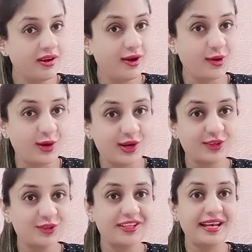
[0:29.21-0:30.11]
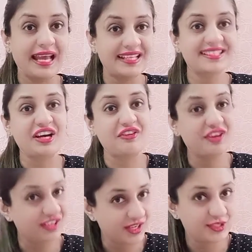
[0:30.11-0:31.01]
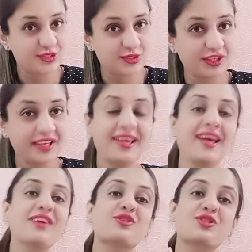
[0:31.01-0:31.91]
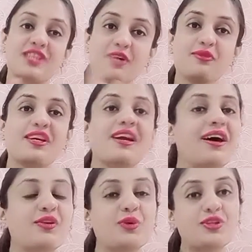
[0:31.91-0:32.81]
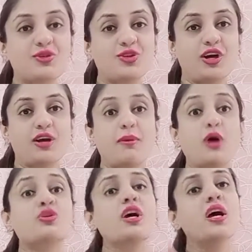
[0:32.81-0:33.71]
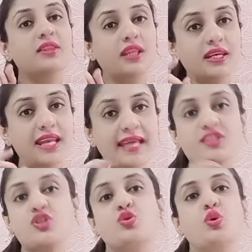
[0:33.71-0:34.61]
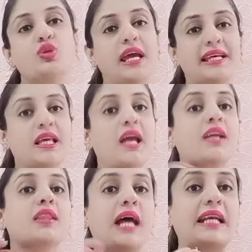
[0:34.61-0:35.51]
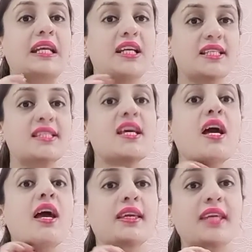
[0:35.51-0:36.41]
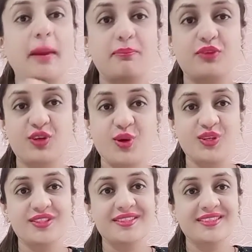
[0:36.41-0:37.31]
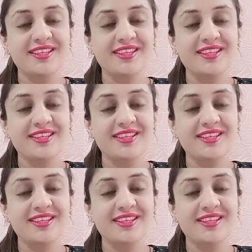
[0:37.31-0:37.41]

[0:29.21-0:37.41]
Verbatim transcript: अकॉर्डिंग टू द लाइंस कवर कर चुके हैं एंड टुडे वी आर गोइंग टू टॉक अबाउट द नेक्स्ट जोडियक साइन दैट इज कैप्रिकॉन